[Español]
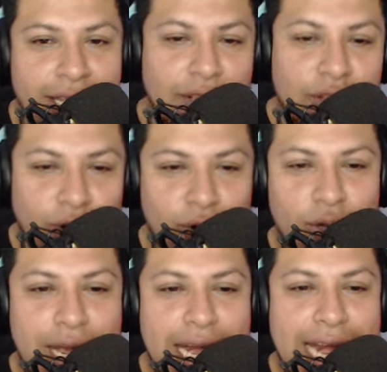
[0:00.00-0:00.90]
No,
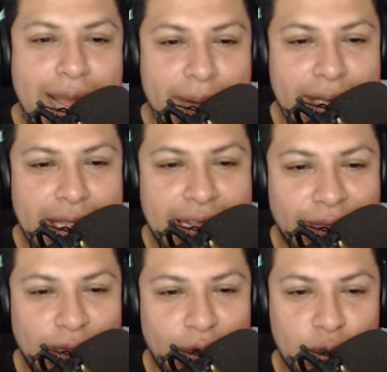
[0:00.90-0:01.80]
la verdadera
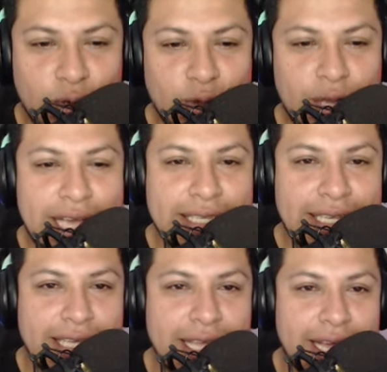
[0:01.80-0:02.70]
foto es
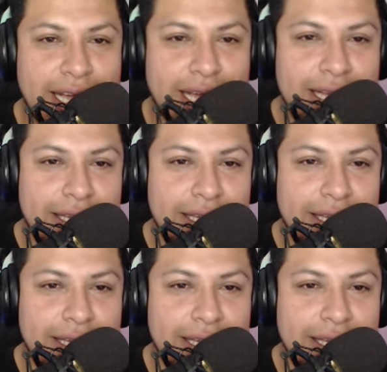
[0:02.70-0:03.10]
esta de acá.